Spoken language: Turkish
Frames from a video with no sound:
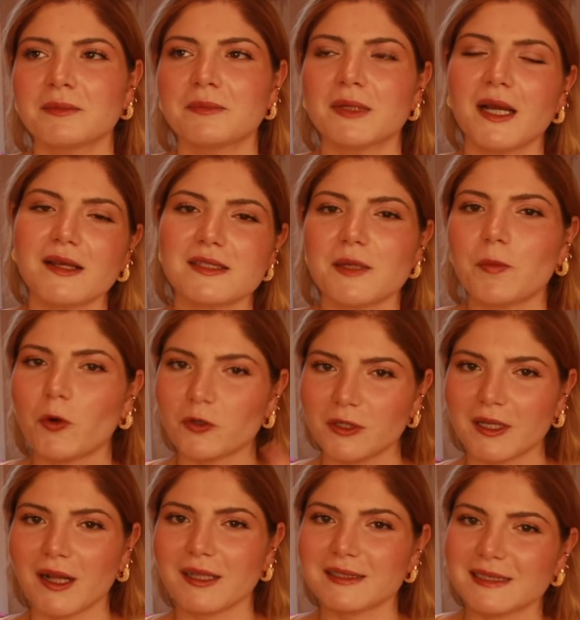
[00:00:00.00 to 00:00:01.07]
biraz da
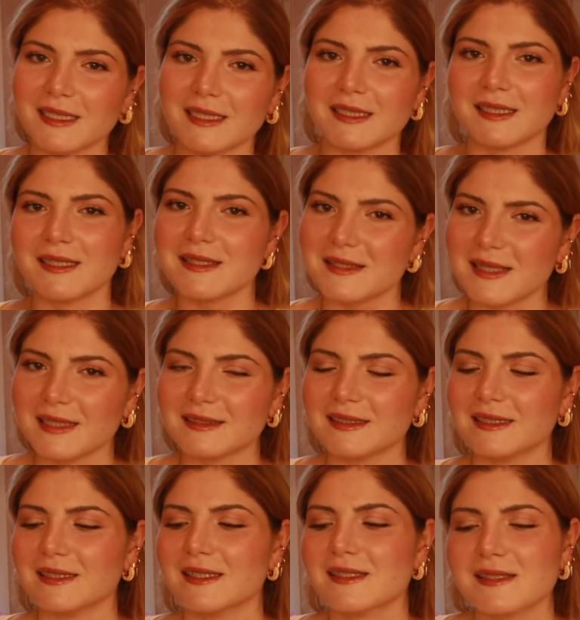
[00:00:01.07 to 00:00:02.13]
portakal çayını
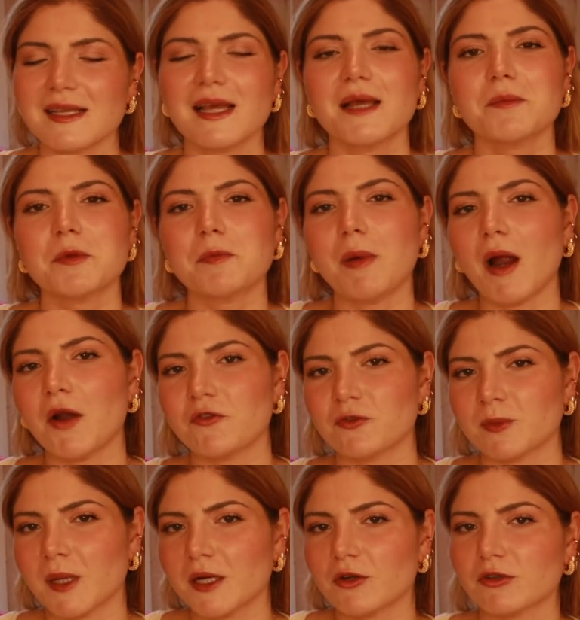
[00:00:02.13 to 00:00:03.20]
hissettiğiniz bir
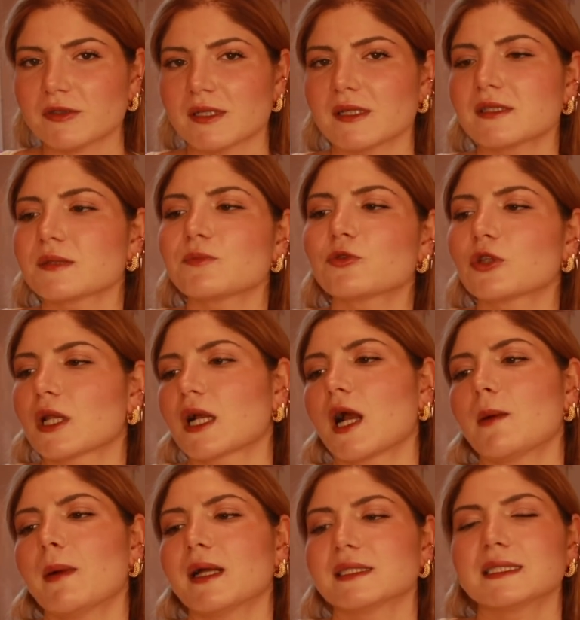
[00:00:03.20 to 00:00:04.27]
parfüm arıyorsanız
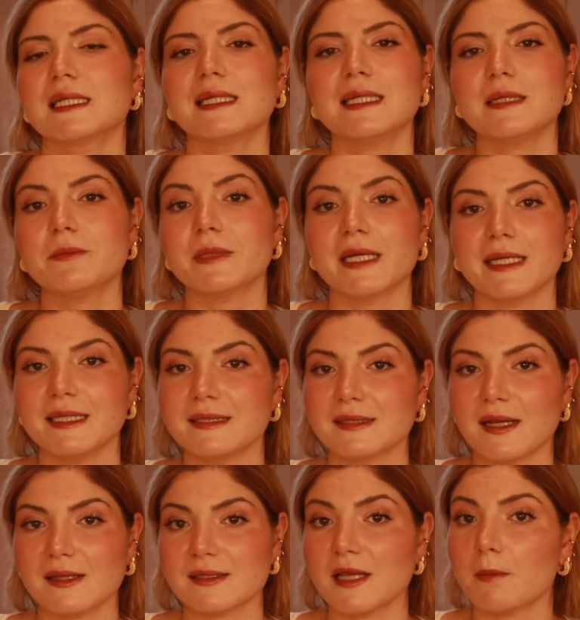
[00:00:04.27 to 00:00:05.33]
mutlaka bence Libre
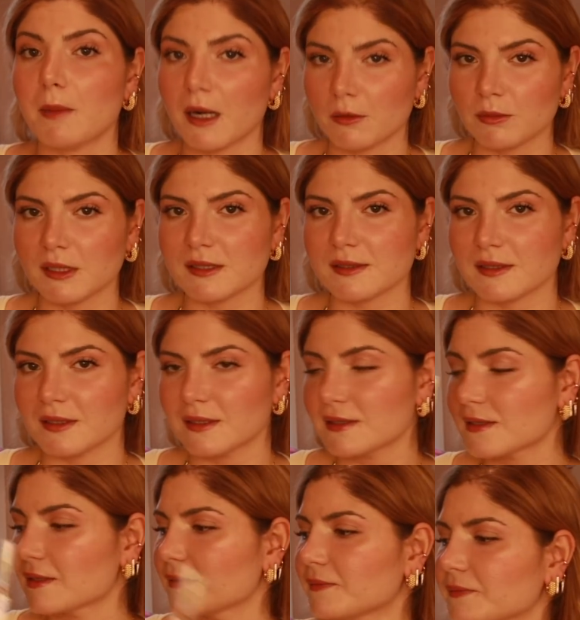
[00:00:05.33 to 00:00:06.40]
Intense'e
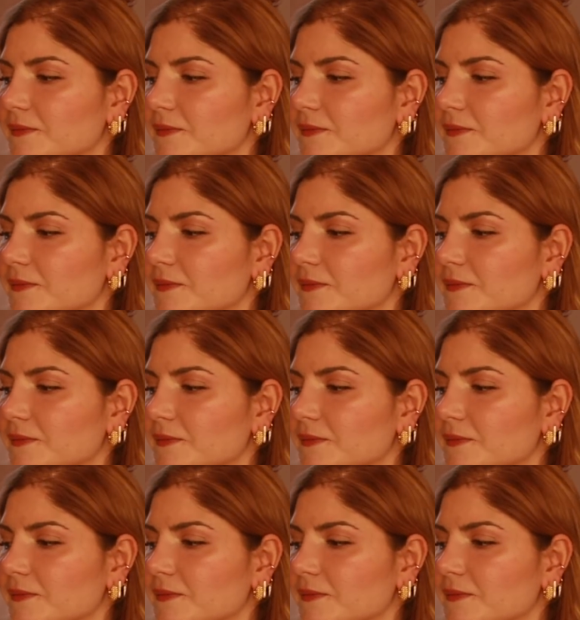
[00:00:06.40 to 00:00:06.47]
bakmalısınız.